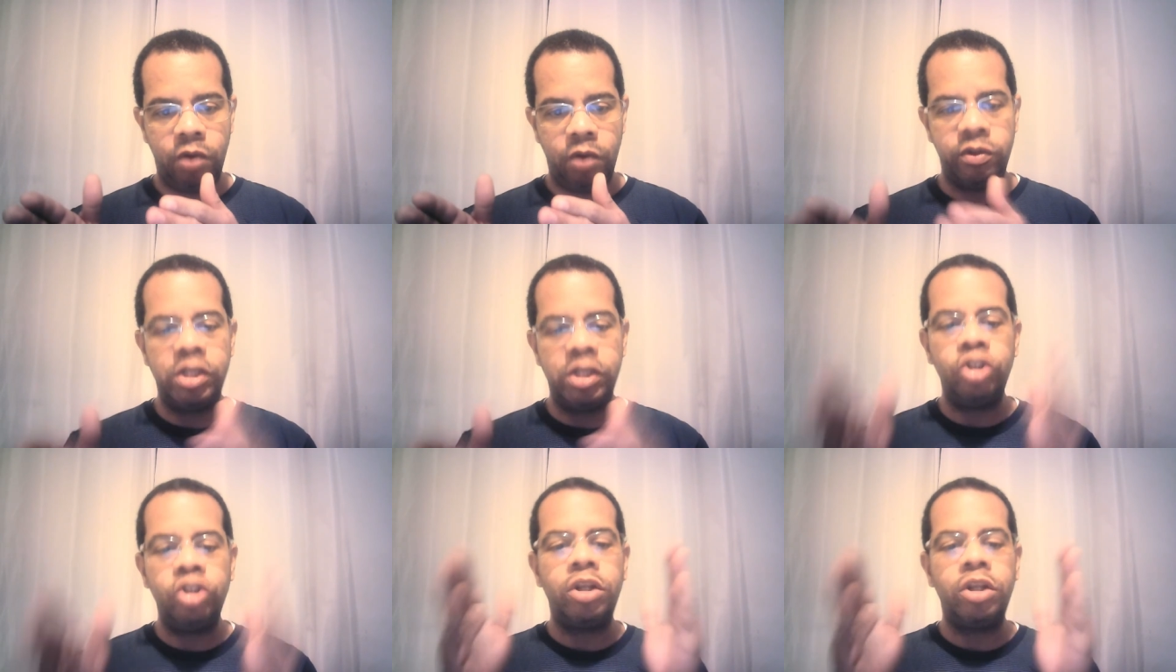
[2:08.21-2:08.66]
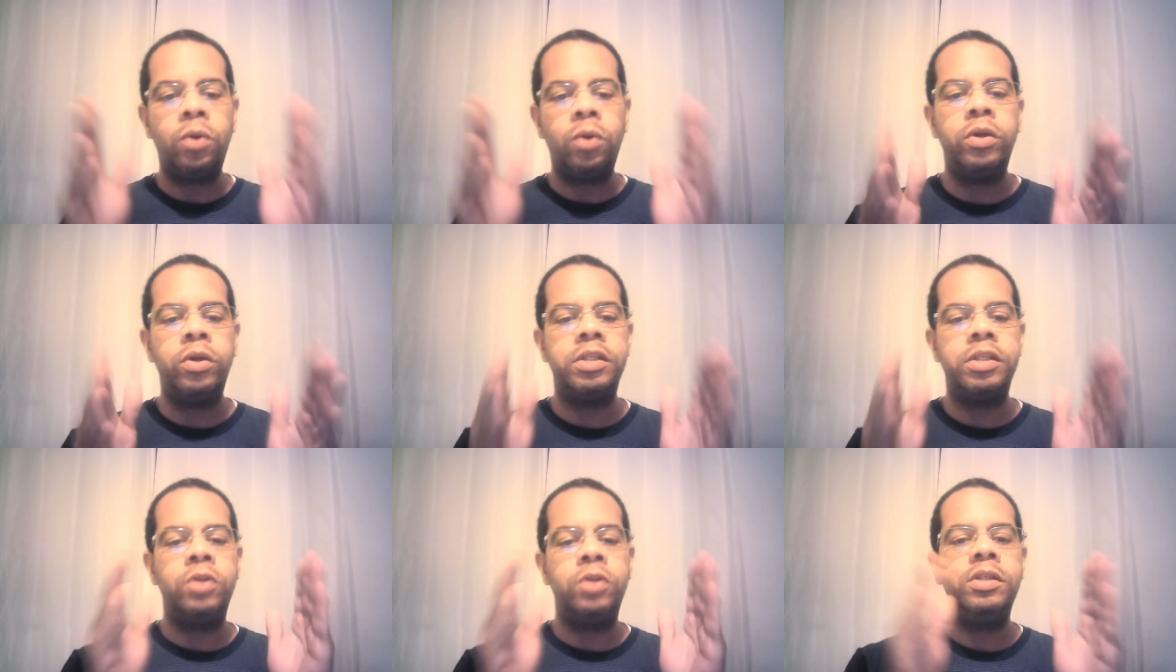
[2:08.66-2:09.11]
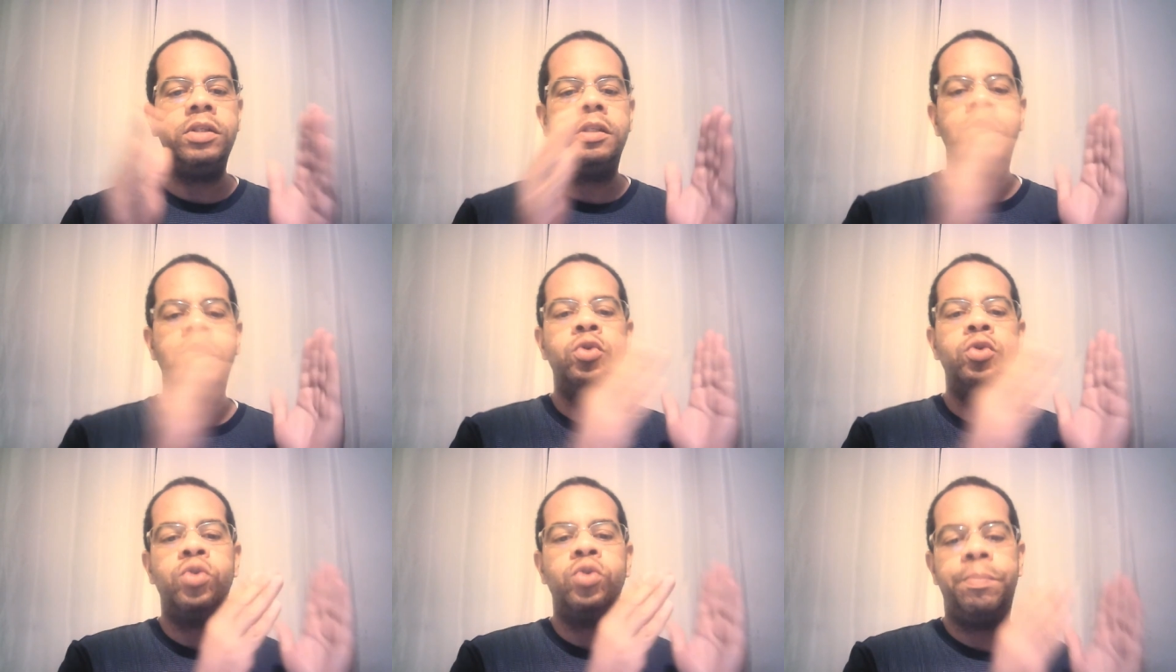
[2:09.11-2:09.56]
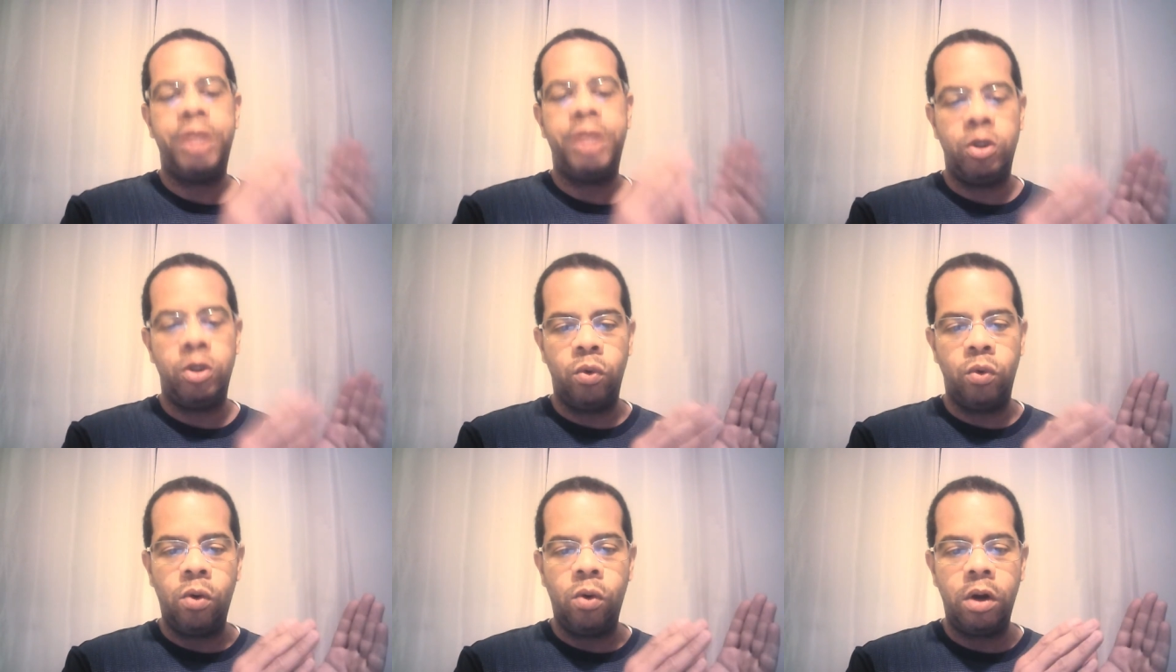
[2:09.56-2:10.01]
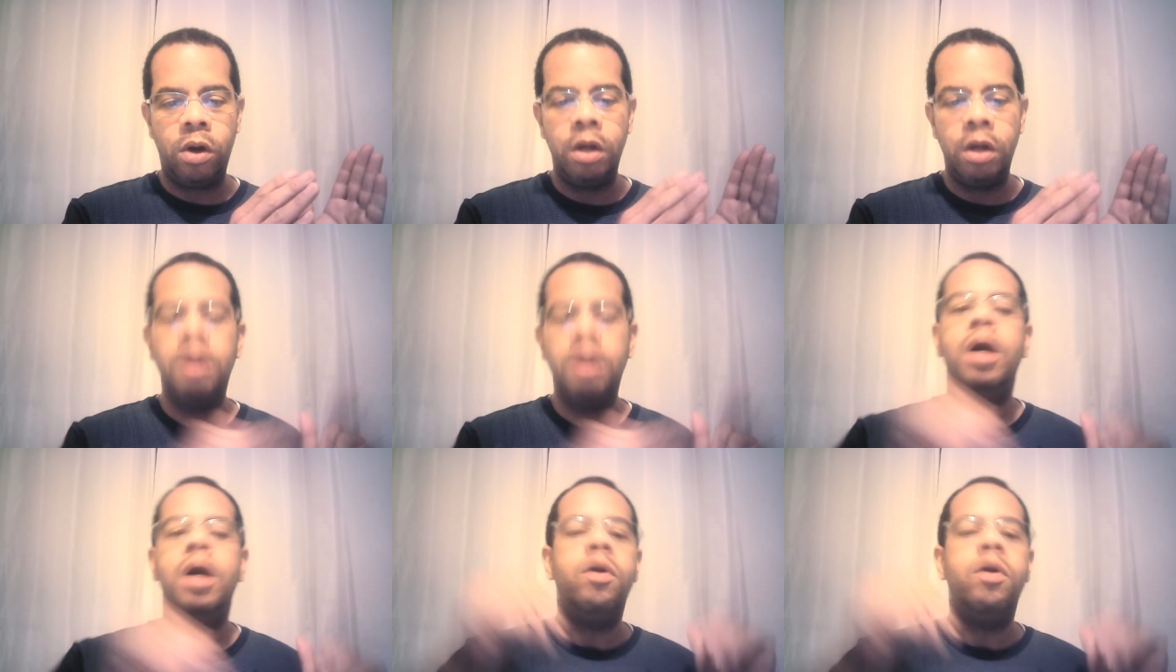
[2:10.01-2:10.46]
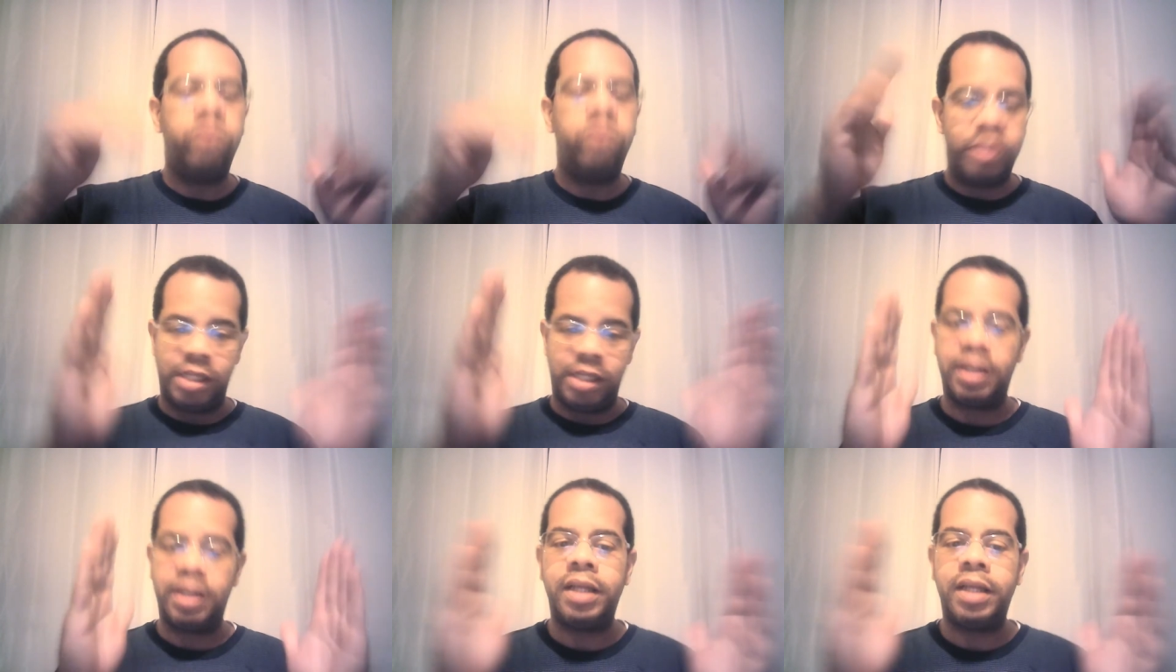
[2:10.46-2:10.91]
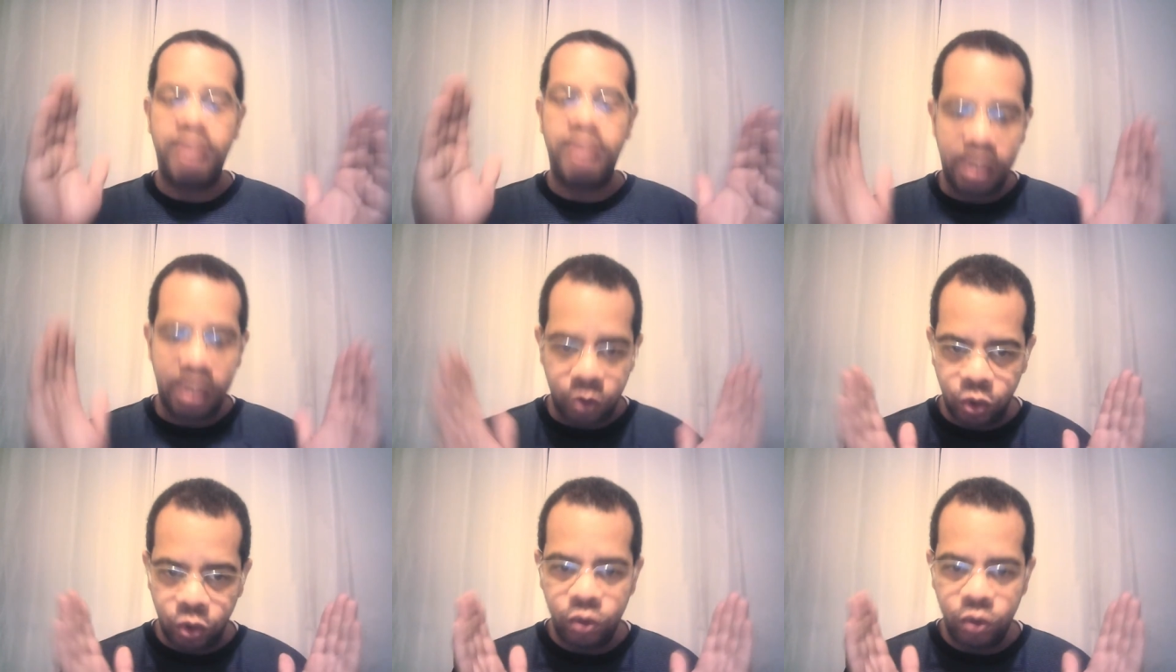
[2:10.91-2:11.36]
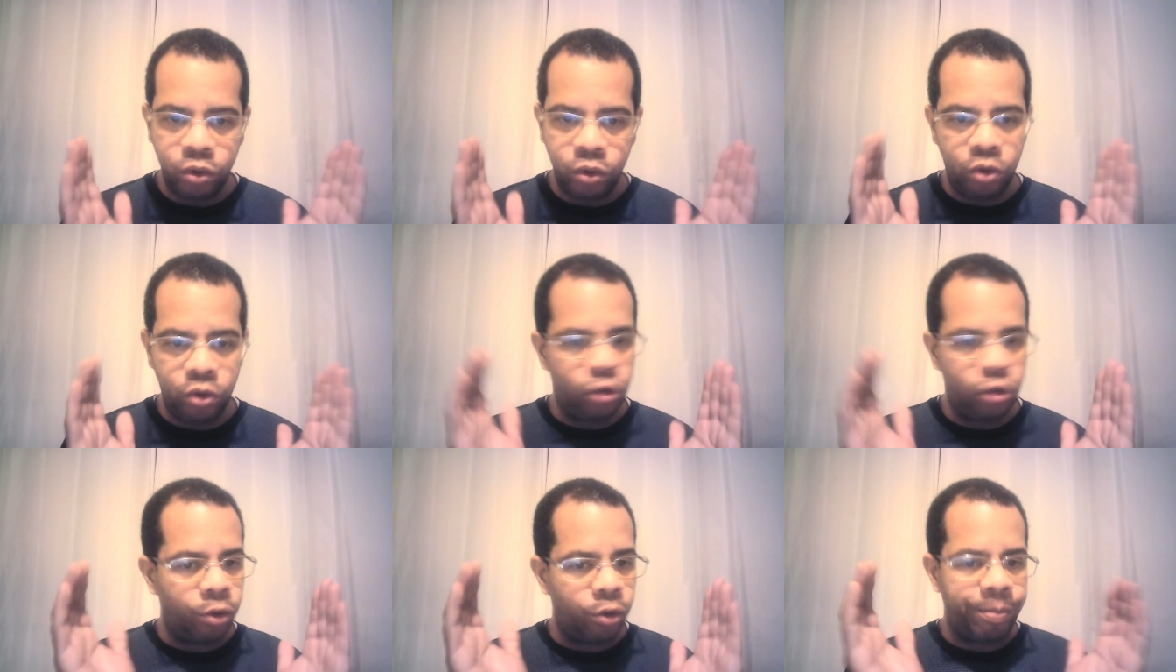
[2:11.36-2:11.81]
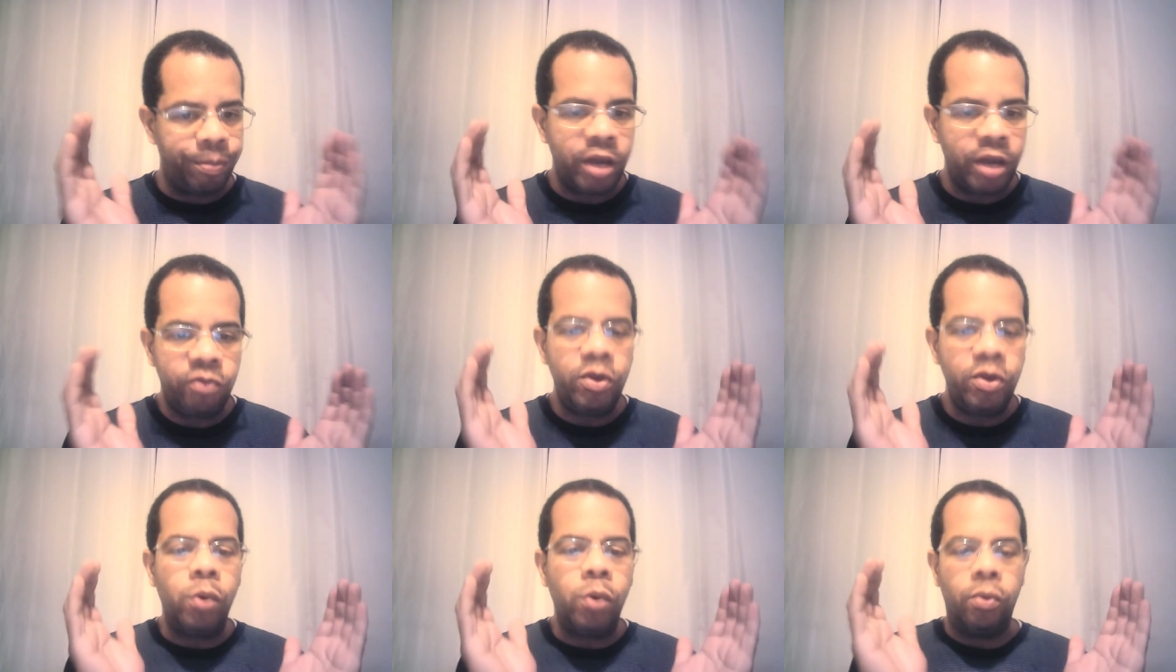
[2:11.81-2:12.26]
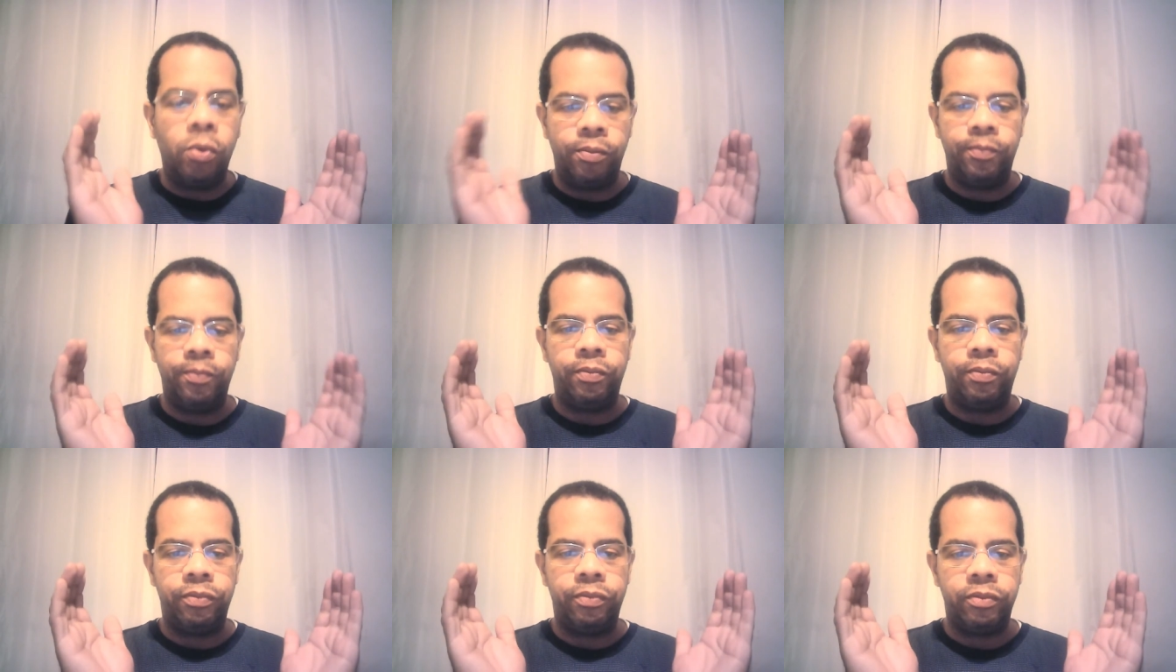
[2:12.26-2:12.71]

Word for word: você está cursando ensino superior, você está dentro do perfil.